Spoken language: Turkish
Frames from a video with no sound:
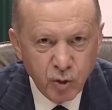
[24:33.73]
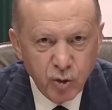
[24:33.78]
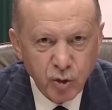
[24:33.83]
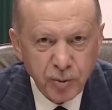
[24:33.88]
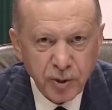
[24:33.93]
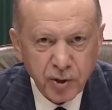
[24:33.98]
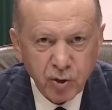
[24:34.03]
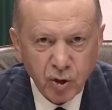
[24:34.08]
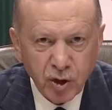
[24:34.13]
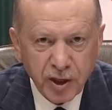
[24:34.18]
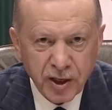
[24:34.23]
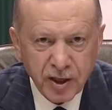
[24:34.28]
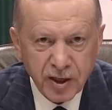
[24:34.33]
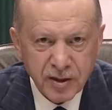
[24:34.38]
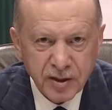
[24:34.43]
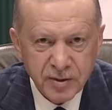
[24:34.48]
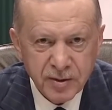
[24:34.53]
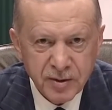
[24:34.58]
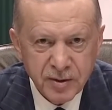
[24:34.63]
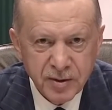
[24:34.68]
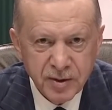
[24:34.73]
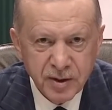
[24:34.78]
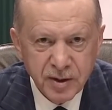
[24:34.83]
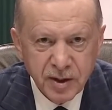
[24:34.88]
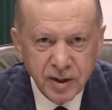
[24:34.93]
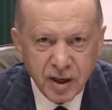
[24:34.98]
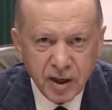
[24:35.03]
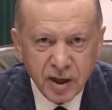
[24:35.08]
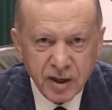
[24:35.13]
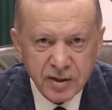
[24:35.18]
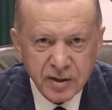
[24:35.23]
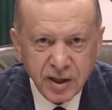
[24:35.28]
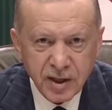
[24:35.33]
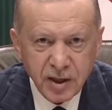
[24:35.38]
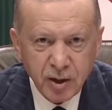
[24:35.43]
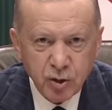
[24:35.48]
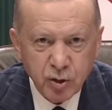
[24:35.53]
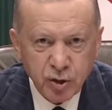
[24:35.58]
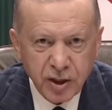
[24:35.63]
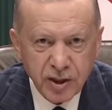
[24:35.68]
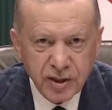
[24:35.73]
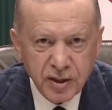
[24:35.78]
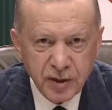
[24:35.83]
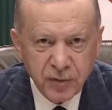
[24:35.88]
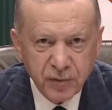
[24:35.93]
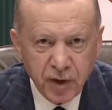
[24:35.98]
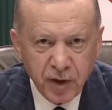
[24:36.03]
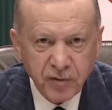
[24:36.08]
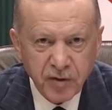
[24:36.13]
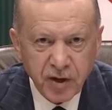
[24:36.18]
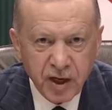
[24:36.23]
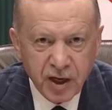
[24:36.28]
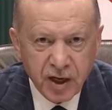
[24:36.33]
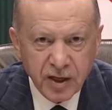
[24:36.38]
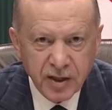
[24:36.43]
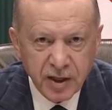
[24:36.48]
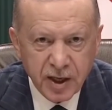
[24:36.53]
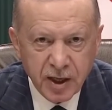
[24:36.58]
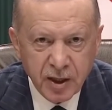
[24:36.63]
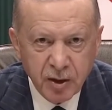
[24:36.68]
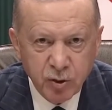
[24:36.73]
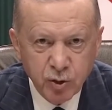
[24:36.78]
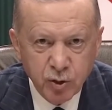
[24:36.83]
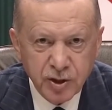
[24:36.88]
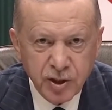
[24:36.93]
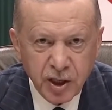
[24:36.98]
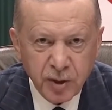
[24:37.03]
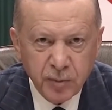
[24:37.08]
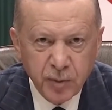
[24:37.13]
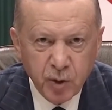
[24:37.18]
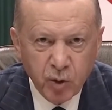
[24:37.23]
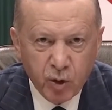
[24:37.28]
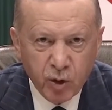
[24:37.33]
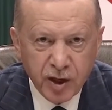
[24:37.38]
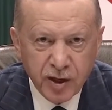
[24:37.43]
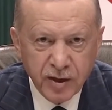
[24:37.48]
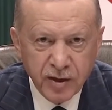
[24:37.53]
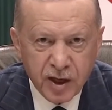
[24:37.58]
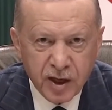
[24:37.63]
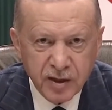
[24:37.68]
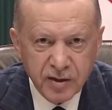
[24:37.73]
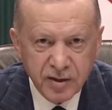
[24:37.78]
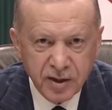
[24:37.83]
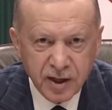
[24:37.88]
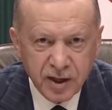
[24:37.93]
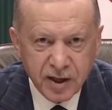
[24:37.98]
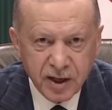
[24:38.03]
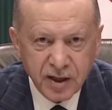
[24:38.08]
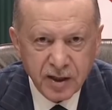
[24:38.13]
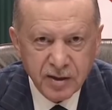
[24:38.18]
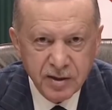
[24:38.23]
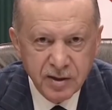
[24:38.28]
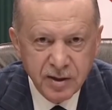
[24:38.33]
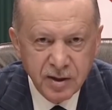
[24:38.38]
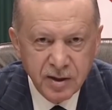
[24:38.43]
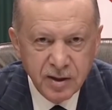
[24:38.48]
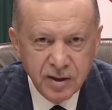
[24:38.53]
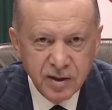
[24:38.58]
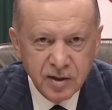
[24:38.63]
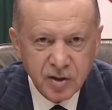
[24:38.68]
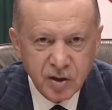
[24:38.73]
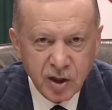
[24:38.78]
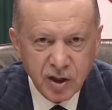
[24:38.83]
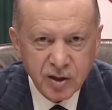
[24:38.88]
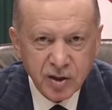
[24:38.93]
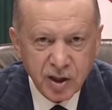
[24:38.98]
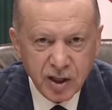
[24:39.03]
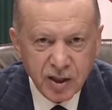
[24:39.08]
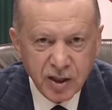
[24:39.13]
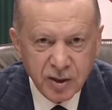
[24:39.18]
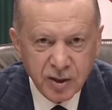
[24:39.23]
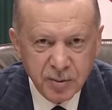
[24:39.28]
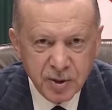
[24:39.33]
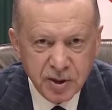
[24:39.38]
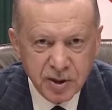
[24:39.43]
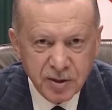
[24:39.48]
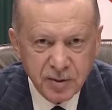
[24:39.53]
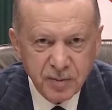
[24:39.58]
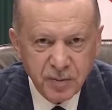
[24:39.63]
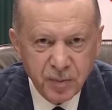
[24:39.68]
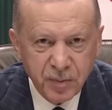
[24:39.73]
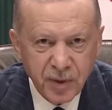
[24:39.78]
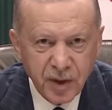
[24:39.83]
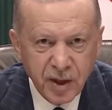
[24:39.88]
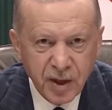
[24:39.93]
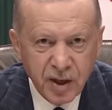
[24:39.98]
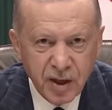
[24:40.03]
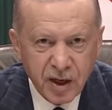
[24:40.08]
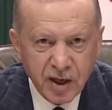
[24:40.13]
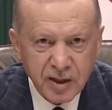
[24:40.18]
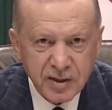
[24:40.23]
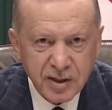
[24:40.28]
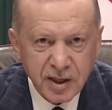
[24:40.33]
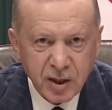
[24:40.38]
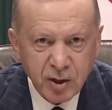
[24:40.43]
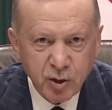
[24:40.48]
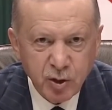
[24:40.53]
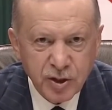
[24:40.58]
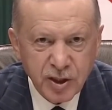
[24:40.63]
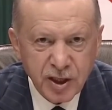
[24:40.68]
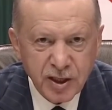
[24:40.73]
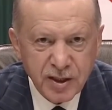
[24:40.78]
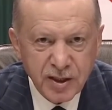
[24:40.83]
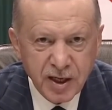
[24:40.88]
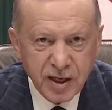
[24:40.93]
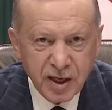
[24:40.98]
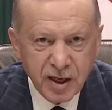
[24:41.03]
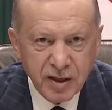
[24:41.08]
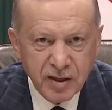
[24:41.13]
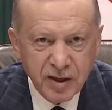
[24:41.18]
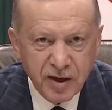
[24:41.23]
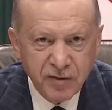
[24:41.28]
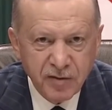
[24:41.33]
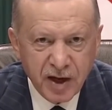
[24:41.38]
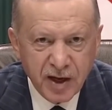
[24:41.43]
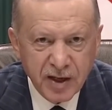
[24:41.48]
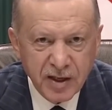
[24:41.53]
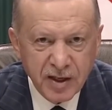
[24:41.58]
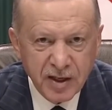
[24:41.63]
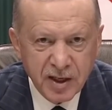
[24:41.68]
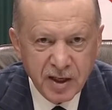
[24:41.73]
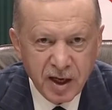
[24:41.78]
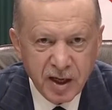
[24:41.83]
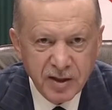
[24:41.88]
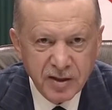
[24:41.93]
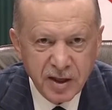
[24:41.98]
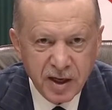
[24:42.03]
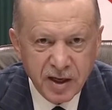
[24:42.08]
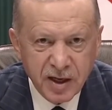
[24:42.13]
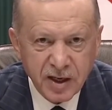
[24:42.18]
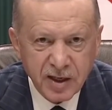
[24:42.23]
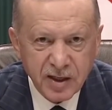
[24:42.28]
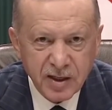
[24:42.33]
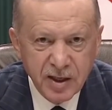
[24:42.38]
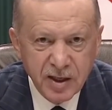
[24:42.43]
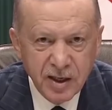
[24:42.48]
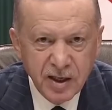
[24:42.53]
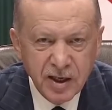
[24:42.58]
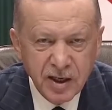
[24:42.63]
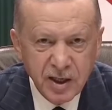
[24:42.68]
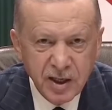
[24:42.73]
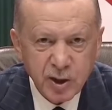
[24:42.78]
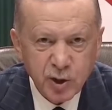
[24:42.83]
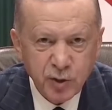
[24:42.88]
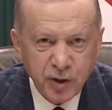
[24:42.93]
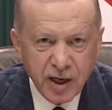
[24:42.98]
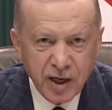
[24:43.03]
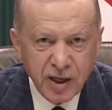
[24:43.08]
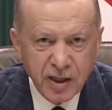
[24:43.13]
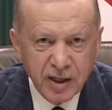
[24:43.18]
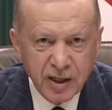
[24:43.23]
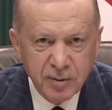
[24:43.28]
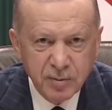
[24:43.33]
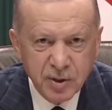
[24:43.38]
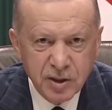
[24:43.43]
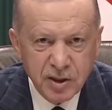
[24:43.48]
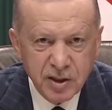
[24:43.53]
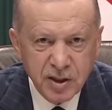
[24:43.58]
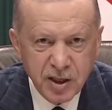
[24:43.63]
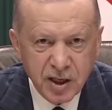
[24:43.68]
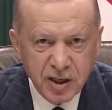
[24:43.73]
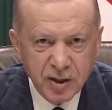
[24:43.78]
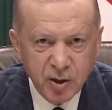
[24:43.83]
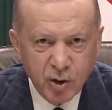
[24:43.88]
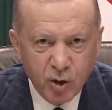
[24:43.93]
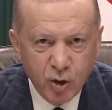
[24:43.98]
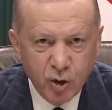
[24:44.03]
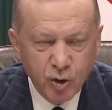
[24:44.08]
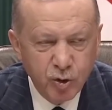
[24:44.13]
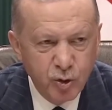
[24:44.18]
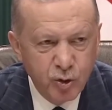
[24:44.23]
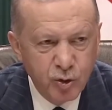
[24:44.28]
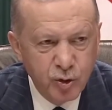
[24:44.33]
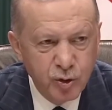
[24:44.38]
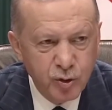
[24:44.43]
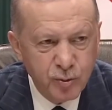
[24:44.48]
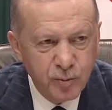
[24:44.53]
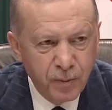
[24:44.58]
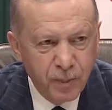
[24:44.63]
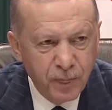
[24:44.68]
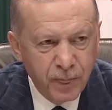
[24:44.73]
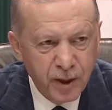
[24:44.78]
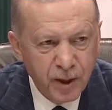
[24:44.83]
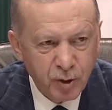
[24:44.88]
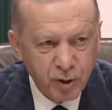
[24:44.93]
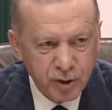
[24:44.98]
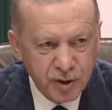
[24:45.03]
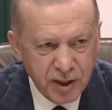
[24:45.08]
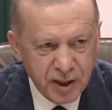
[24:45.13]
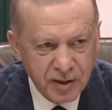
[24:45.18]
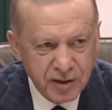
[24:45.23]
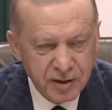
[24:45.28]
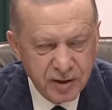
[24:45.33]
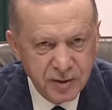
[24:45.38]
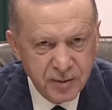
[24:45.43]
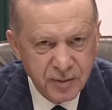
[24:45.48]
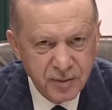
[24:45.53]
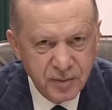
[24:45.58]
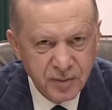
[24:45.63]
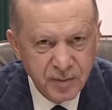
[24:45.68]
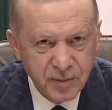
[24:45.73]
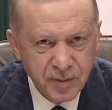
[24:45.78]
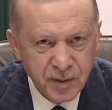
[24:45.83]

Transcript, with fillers: Hükümet olarak asgari ücreti fevkalade yüksek bir oranda artırarak çalışanlarımızın asgari ücretten alınan vergiyi kaldırarak işverenlerimizin yanında olduğunu gösterdik.